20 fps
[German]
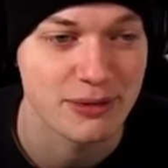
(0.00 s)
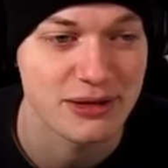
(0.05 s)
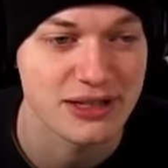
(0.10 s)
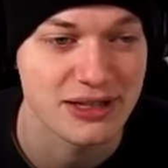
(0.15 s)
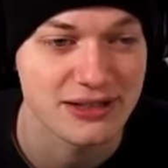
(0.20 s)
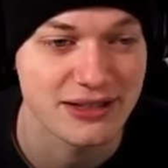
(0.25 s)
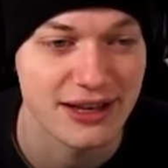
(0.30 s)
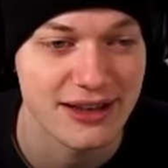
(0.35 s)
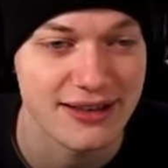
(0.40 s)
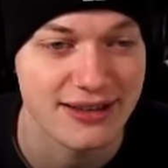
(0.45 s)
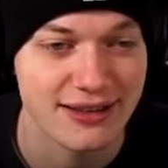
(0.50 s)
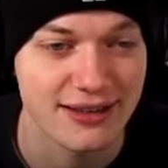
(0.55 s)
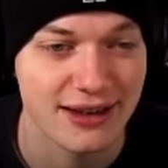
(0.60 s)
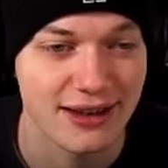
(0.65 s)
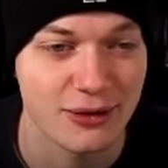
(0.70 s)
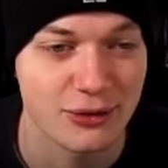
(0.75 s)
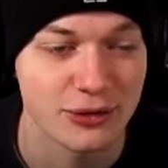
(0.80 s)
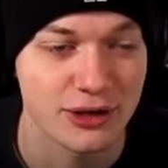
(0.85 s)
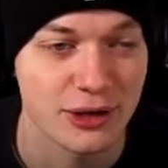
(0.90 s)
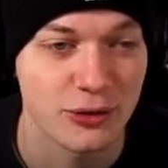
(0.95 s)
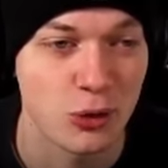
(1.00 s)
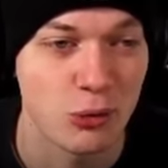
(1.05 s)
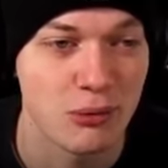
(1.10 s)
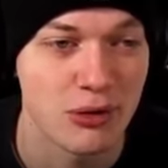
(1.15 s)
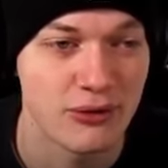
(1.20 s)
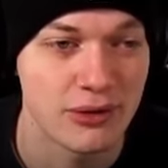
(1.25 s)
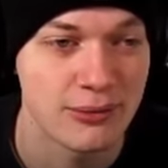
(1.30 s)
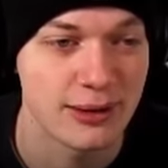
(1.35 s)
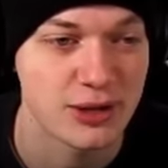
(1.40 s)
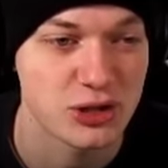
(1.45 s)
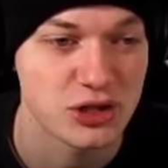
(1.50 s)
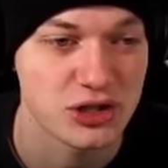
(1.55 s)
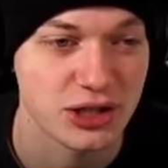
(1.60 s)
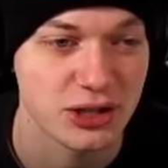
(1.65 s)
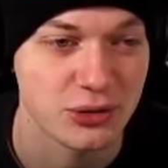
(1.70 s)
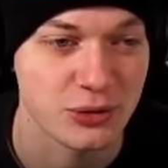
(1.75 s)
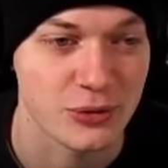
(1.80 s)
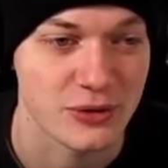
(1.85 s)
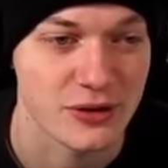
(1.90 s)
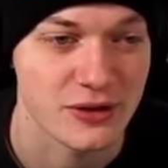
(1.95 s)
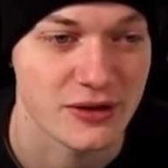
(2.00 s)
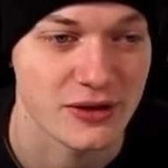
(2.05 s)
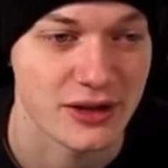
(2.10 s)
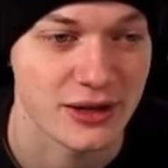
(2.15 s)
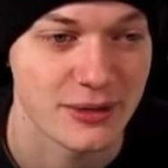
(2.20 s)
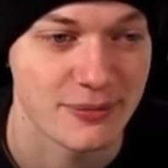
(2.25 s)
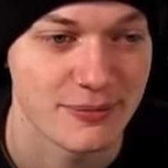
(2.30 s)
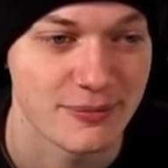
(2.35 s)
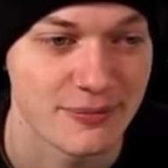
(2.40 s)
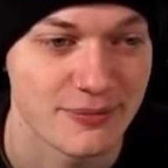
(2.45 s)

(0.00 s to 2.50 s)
bin ich ein Tesla und deine Oma will meine Steckdose sein.